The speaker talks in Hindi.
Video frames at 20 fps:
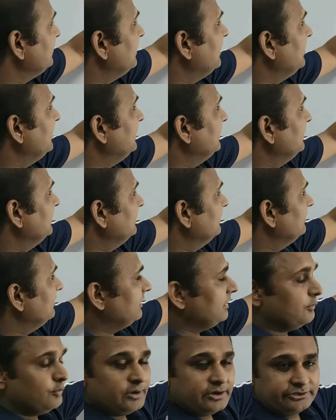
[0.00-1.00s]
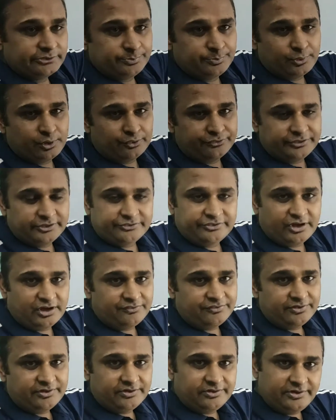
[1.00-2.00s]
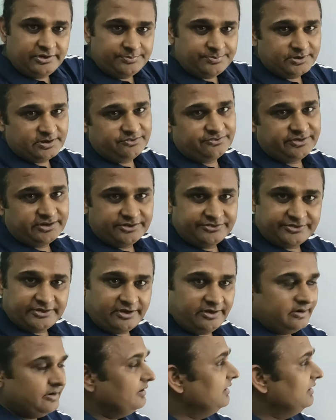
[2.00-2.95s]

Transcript: क्या है रिवर्स प्रोसेस ऑफ डिफ्रेंसीसन